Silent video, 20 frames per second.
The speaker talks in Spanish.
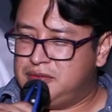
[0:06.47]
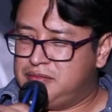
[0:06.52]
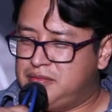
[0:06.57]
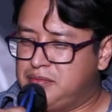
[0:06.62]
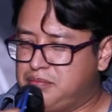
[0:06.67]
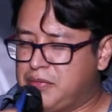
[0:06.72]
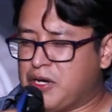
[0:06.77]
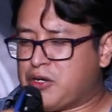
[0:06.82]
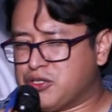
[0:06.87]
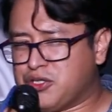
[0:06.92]

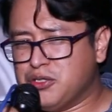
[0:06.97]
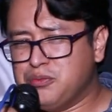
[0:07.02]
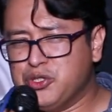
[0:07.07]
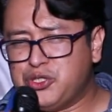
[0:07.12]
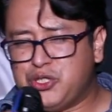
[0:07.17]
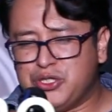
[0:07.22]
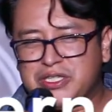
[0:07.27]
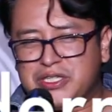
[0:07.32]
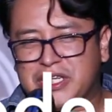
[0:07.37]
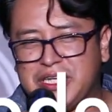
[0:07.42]
Me costó
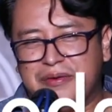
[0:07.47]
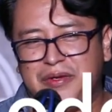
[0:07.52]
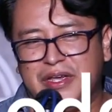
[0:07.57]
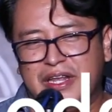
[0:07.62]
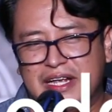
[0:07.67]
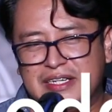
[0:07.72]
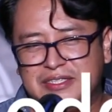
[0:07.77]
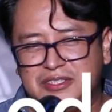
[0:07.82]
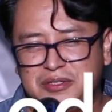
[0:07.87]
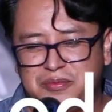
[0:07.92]
mucho
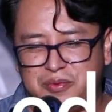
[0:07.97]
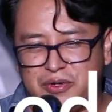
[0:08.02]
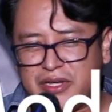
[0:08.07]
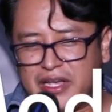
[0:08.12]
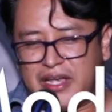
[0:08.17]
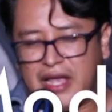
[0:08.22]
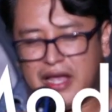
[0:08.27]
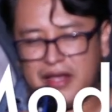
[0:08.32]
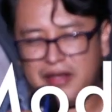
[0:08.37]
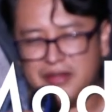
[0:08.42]
escribir esto
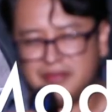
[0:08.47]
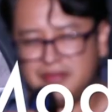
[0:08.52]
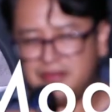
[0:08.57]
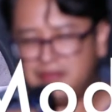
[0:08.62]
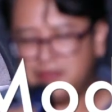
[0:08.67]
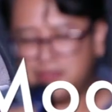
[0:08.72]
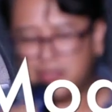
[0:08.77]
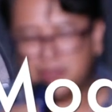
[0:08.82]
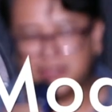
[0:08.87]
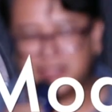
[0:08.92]
porque
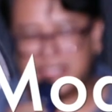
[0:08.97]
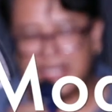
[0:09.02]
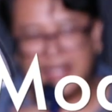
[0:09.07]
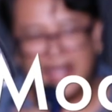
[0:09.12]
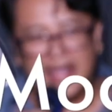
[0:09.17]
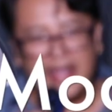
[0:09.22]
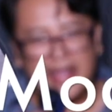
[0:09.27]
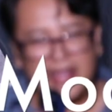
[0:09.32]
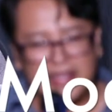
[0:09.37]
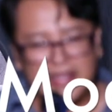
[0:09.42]
yo no sé
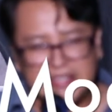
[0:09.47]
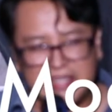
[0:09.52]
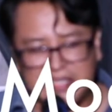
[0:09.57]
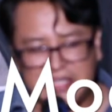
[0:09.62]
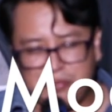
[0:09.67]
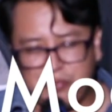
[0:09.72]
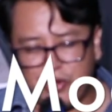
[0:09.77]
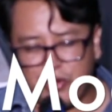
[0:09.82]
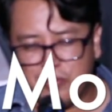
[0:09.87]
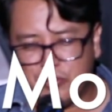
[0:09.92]
nada de ese
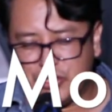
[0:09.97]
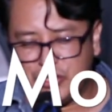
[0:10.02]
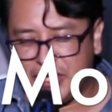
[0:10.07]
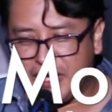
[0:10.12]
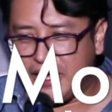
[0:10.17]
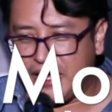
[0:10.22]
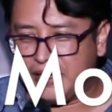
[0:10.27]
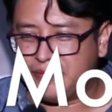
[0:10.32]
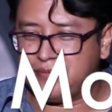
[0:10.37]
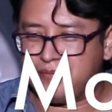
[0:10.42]
tipo de
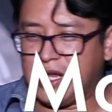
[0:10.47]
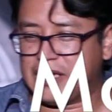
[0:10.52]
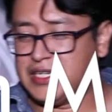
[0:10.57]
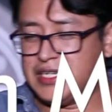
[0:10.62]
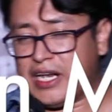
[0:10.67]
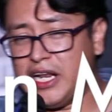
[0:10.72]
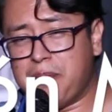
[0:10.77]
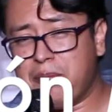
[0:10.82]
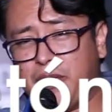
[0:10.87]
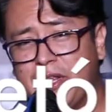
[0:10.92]
música. Así
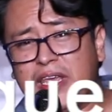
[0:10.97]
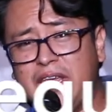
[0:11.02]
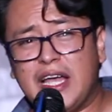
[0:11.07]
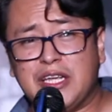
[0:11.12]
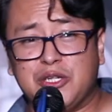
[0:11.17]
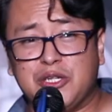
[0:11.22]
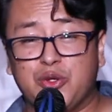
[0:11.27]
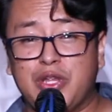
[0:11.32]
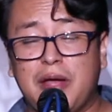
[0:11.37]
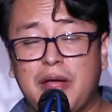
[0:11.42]
que le pedí
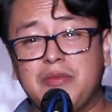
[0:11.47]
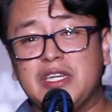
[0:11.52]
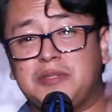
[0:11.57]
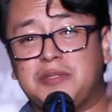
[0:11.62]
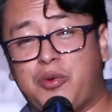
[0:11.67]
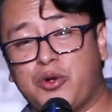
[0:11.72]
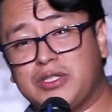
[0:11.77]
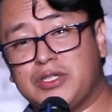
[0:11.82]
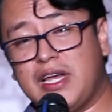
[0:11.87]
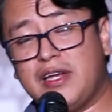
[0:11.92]
ayuda a mi
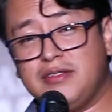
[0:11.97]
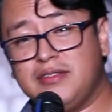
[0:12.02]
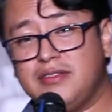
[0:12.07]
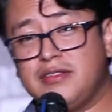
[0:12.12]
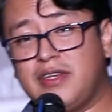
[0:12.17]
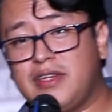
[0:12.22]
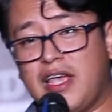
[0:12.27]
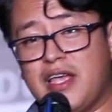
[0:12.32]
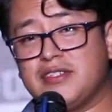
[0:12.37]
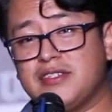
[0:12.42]
esposa,
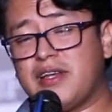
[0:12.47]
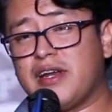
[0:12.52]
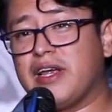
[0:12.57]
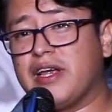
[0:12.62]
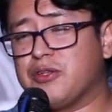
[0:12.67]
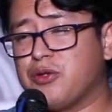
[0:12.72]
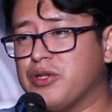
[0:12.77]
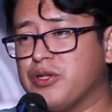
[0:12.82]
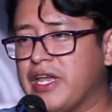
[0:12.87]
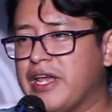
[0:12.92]
que es
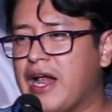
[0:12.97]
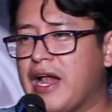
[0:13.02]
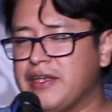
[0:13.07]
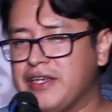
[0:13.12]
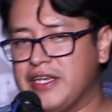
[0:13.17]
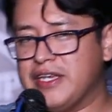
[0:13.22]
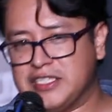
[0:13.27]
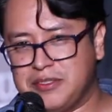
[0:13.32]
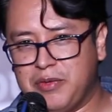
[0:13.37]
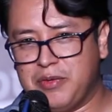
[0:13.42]
reggaetonera
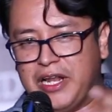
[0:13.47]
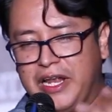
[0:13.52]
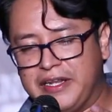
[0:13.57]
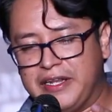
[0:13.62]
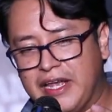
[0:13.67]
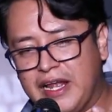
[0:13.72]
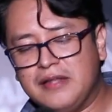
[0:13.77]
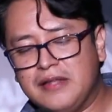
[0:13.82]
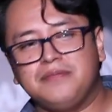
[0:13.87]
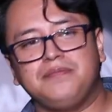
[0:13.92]
y es
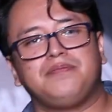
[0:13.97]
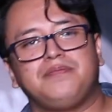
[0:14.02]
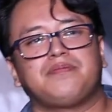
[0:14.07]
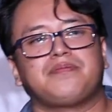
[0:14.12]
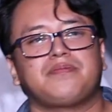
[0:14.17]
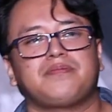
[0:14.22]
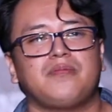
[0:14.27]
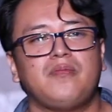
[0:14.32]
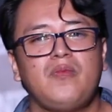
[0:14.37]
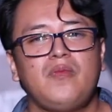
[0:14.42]
millennial.
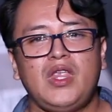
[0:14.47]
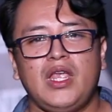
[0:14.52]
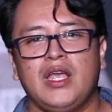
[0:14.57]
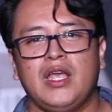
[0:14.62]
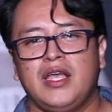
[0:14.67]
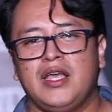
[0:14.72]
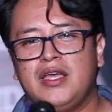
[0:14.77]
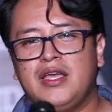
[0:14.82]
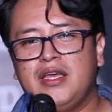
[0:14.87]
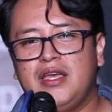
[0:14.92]

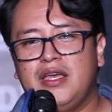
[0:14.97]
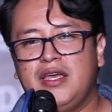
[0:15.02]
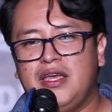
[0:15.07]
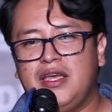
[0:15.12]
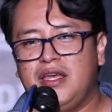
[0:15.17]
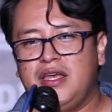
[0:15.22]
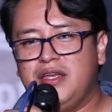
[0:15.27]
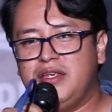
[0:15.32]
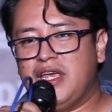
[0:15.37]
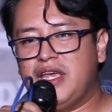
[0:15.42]

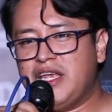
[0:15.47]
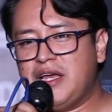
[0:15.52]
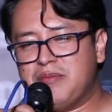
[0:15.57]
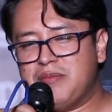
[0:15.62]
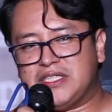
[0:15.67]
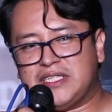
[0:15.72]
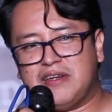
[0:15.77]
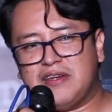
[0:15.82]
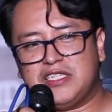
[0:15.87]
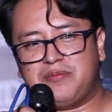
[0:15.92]
Y ella me
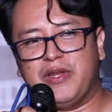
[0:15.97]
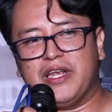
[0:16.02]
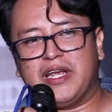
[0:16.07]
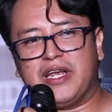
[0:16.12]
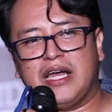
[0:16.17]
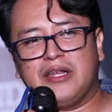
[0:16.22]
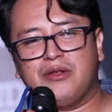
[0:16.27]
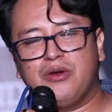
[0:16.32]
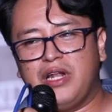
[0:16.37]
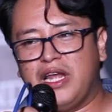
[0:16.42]
estaba
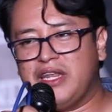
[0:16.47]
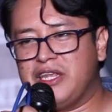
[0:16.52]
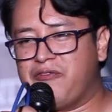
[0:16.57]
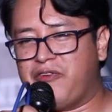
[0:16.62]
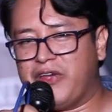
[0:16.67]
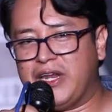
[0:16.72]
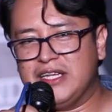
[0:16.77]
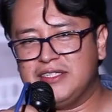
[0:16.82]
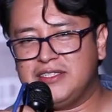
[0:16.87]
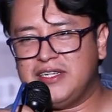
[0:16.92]
explicando la
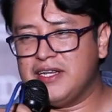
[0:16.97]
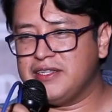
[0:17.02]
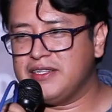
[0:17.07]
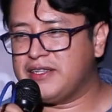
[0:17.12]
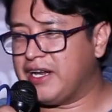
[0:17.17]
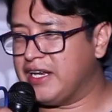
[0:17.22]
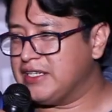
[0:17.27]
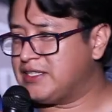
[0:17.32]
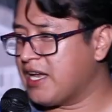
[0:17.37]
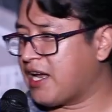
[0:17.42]
diferencia
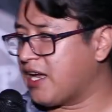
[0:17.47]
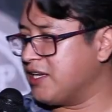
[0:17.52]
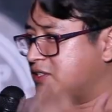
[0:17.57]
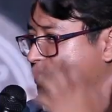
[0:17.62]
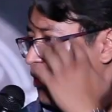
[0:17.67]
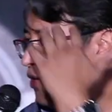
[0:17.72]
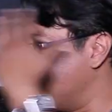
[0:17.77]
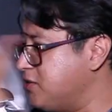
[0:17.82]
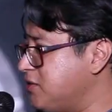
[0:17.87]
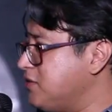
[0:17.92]
entre esta
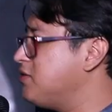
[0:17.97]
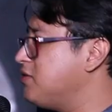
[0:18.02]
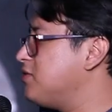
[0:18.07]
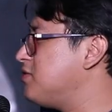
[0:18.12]
canción